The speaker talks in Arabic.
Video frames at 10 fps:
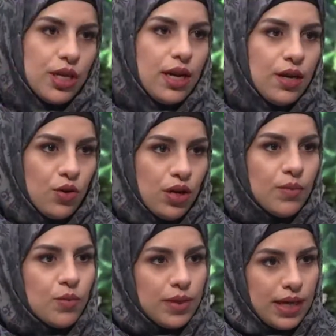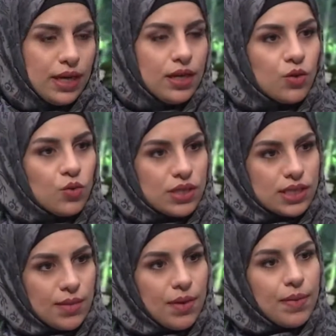لانه انا ممكن يكون
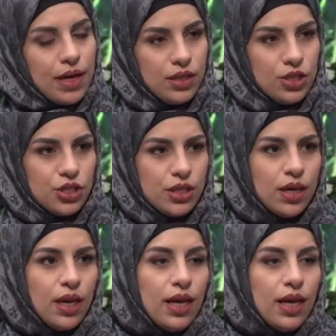السبب هذا الشيء